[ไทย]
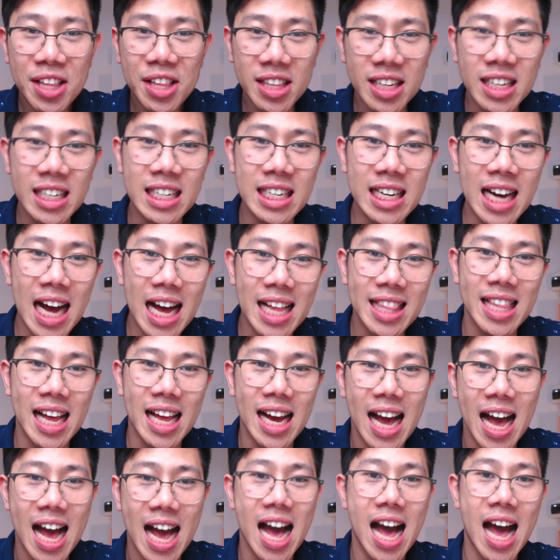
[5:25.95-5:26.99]
ถืออสัง
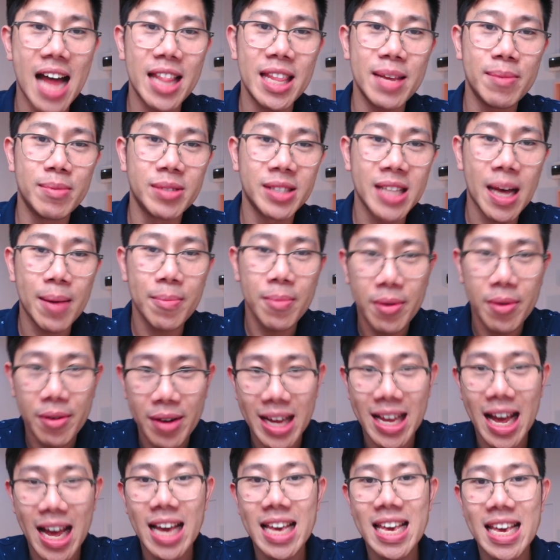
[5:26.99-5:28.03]
หาริมทรัพย์ระ
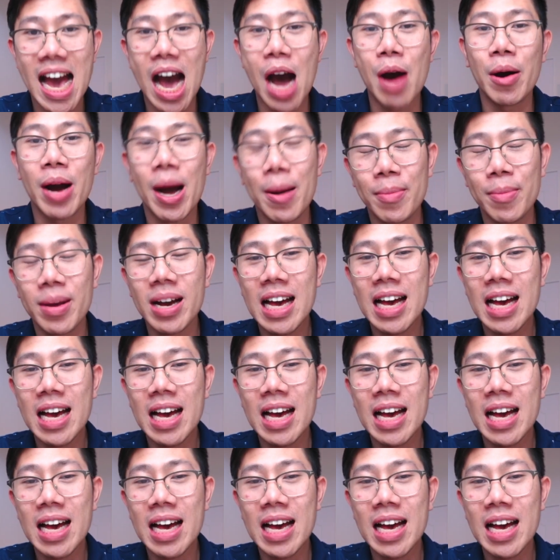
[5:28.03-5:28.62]
ยะยาวครับ